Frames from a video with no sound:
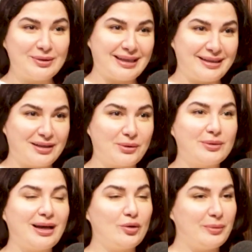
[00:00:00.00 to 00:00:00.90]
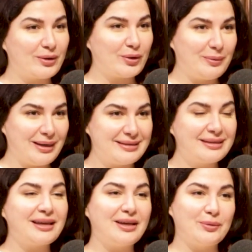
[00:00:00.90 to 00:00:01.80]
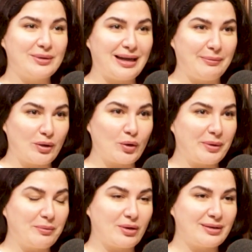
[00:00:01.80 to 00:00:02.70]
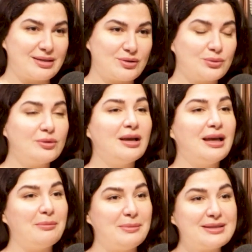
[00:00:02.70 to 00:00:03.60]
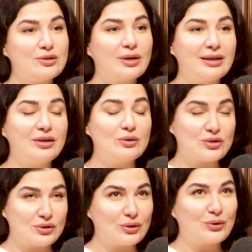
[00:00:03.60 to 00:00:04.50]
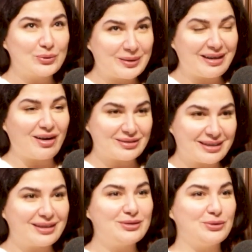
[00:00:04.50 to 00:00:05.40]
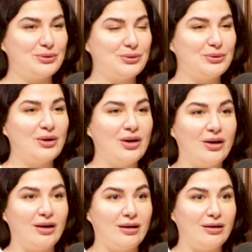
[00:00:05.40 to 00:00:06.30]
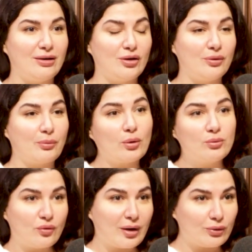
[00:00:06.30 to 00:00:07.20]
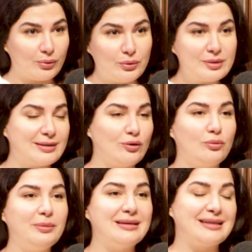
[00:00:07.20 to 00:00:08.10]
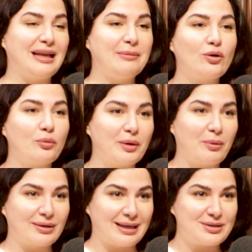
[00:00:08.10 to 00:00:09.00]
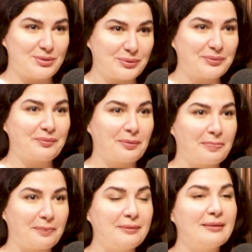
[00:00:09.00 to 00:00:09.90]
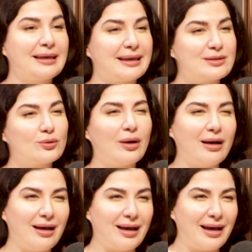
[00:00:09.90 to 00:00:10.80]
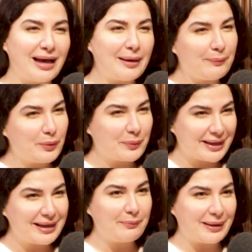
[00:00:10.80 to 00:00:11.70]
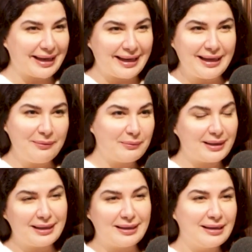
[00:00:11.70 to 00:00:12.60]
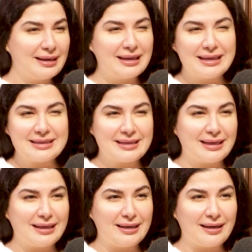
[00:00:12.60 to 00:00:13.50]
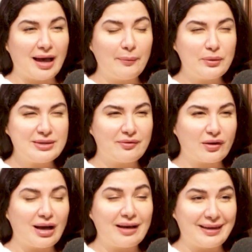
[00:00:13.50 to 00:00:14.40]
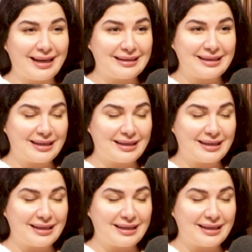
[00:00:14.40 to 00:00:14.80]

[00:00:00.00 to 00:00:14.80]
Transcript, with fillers: deux techniques. On a le microblading et on a la micropigmentation. Mais ce qu'on est, ce qu'on est en train de euh, promouvoir le plus, c'est la micropigmentation qui sont à peu près pareils, mais c'est un peu différent avec la